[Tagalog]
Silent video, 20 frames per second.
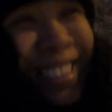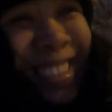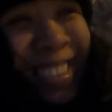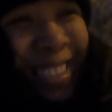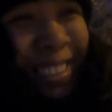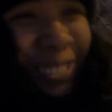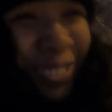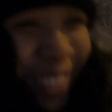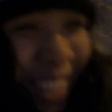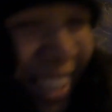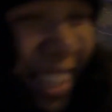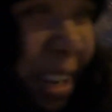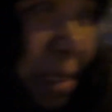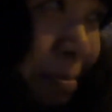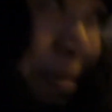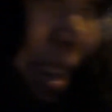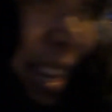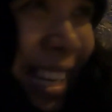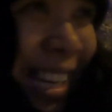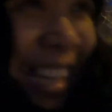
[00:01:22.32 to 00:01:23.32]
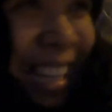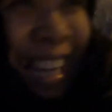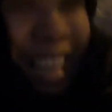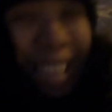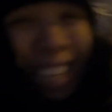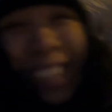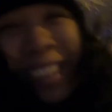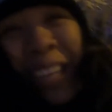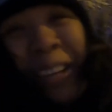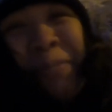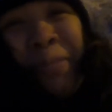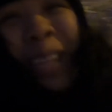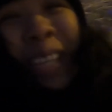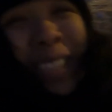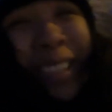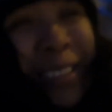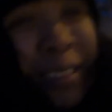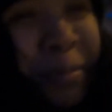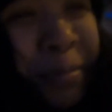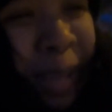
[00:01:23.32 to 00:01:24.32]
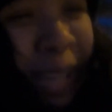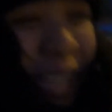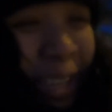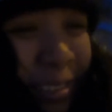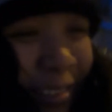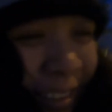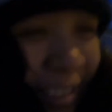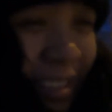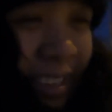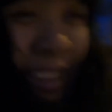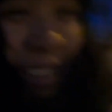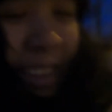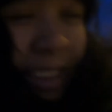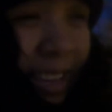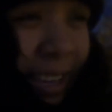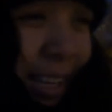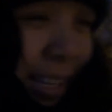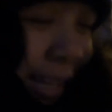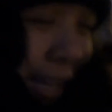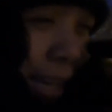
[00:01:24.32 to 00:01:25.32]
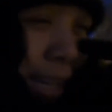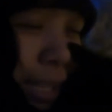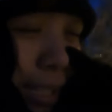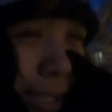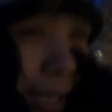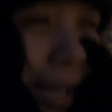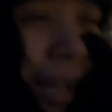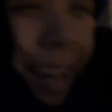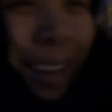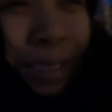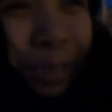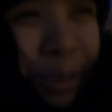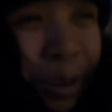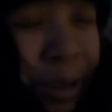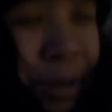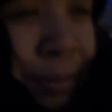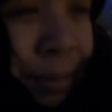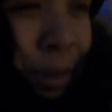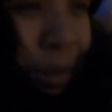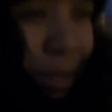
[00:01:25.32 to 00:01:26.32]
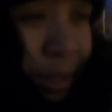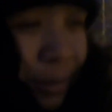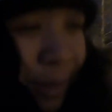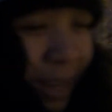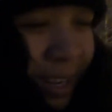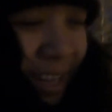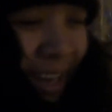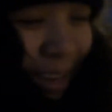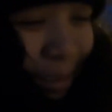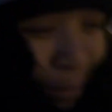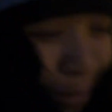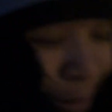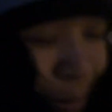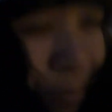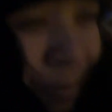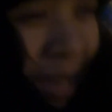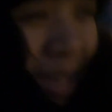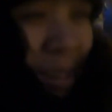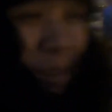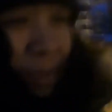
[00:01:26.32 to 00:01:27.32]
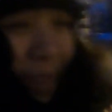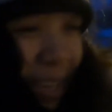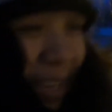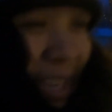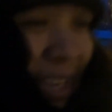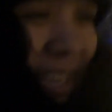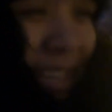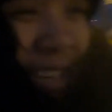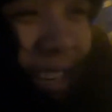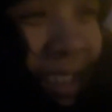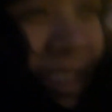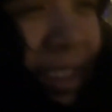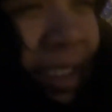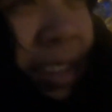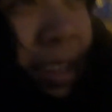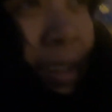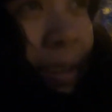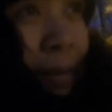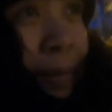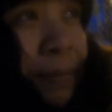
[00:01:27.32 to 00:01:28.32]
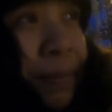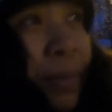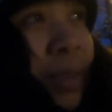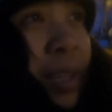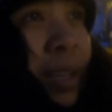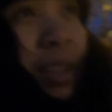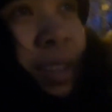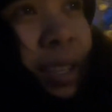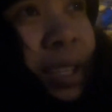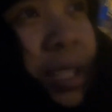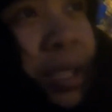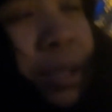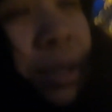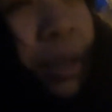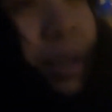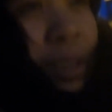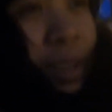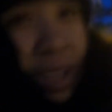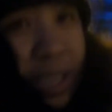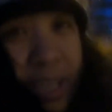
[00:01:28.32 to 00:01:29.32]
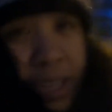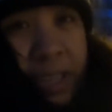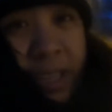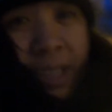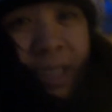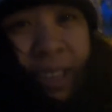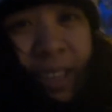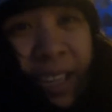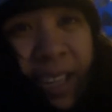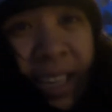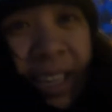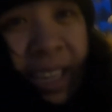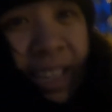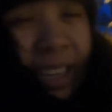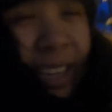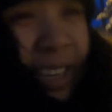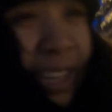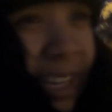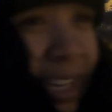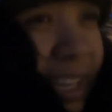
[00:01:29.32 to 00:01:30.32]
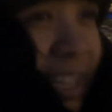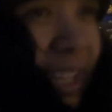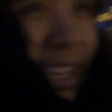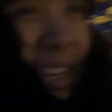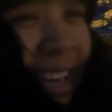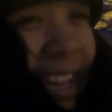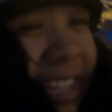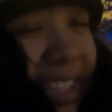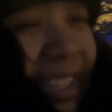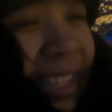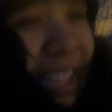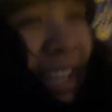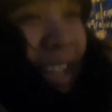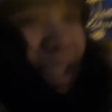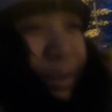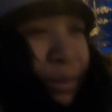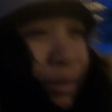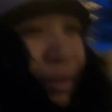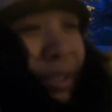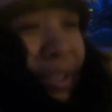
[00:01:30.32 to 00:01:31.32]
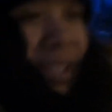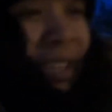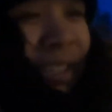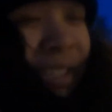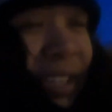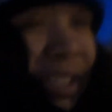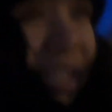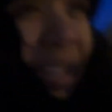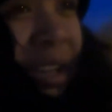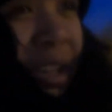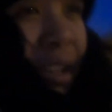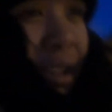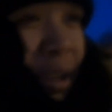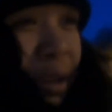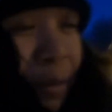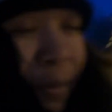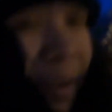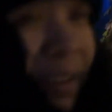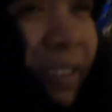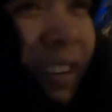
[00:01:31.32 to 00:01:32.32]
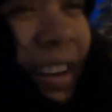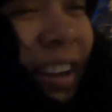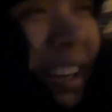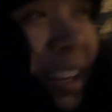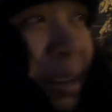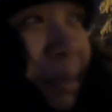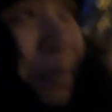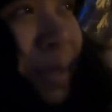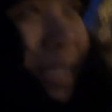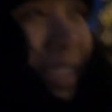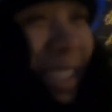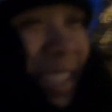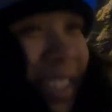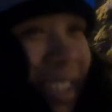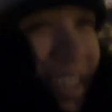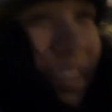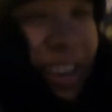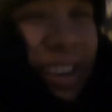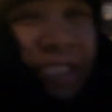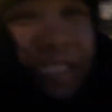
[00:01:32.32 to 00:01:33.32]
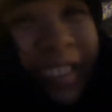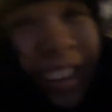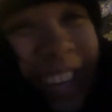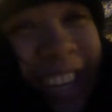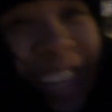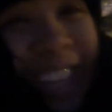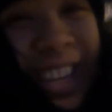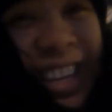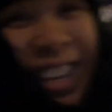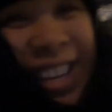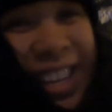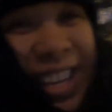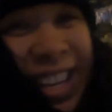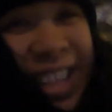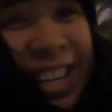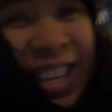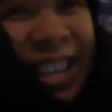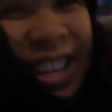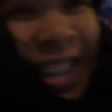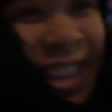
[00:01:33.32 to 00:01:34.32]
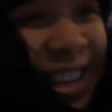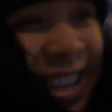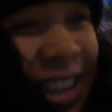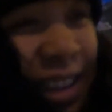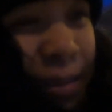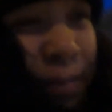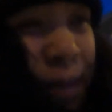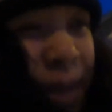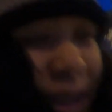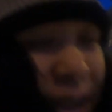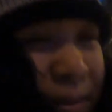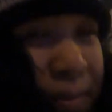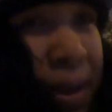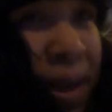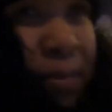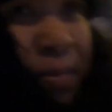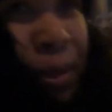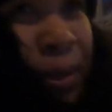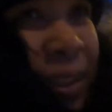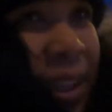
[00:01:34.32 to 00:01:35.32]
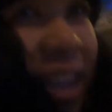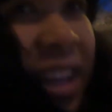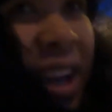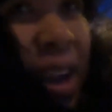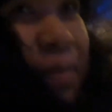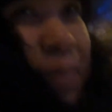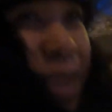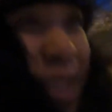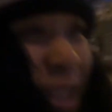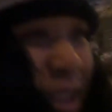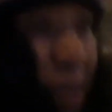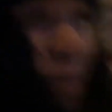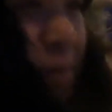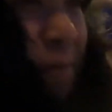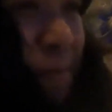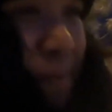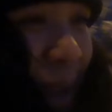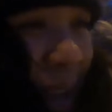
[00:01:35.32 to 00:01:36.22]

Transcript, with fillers: Kasi sobrang lamig nakakatamad tumayo. Kahit nga ako almost kwa na ako tumayo eh. So, right now, we're all bit in a hurry para maabutan namin yung